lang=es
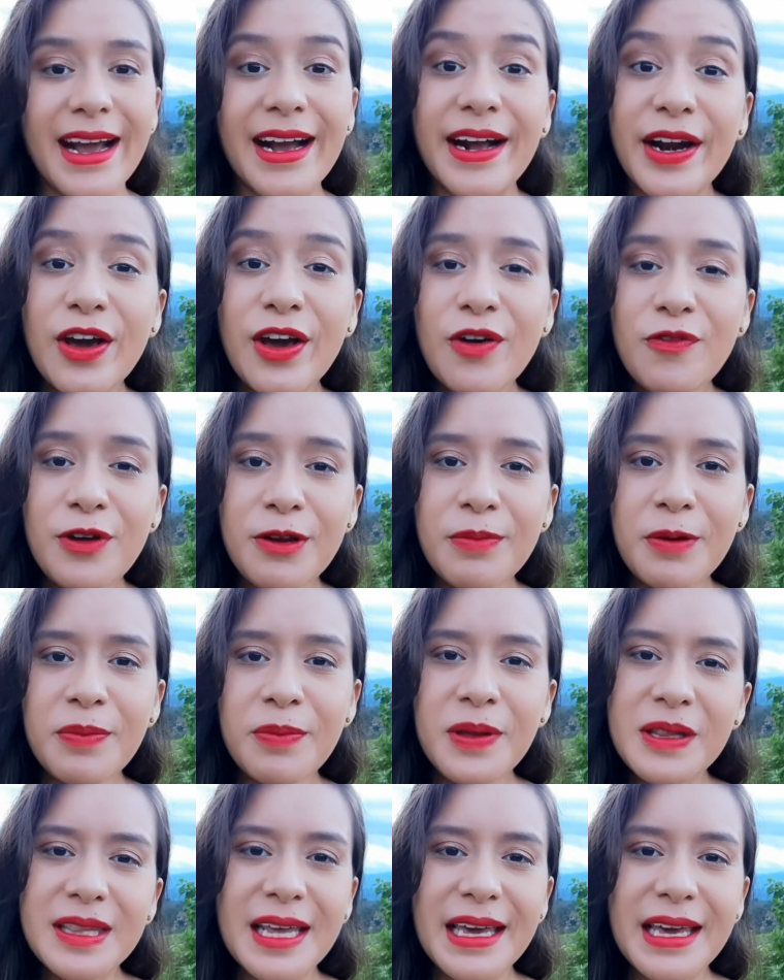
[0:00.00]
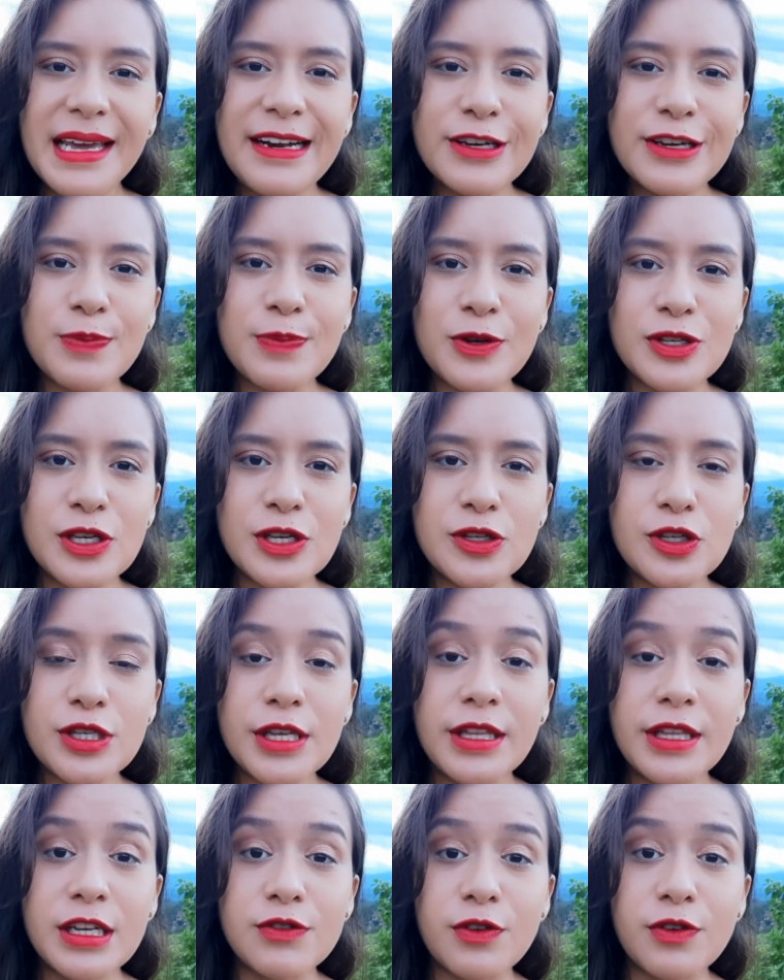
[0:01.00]
Creo firmemente en los procesos de
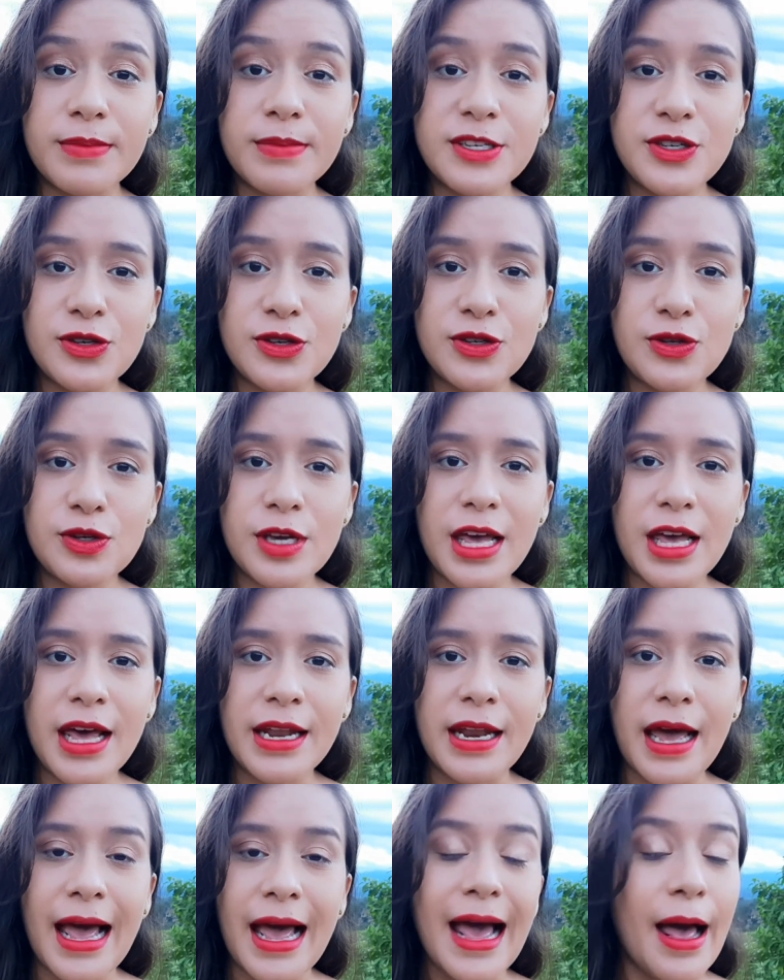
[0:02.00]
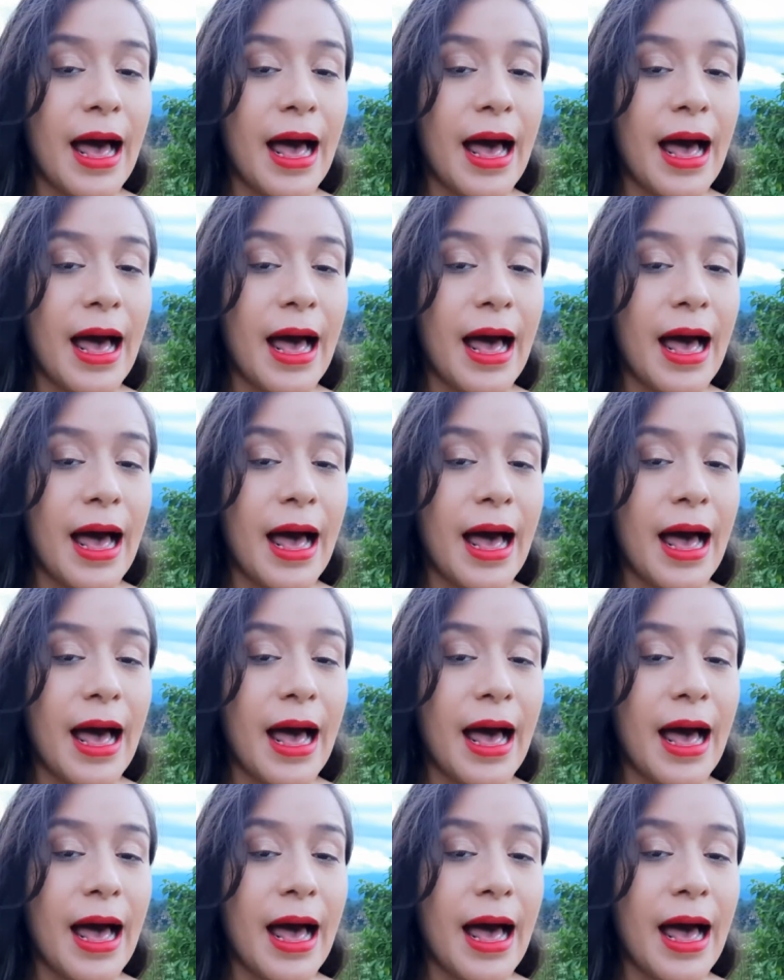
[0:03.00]
transformación ciudadana,